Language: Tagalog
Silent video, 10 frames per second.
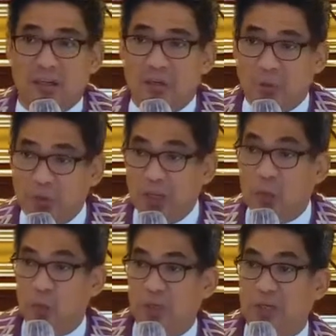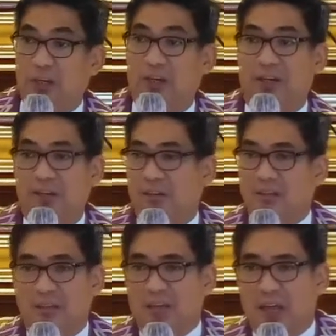Nung ininuhi ka,
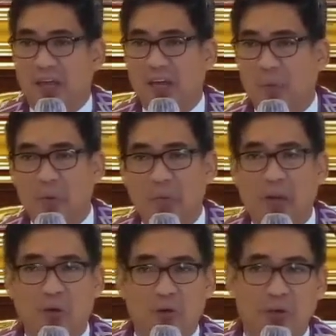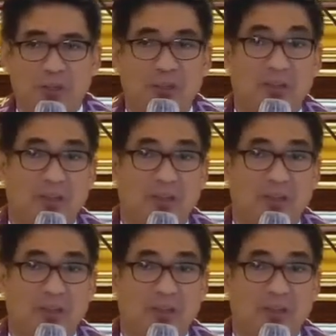eh naman mila ko ito.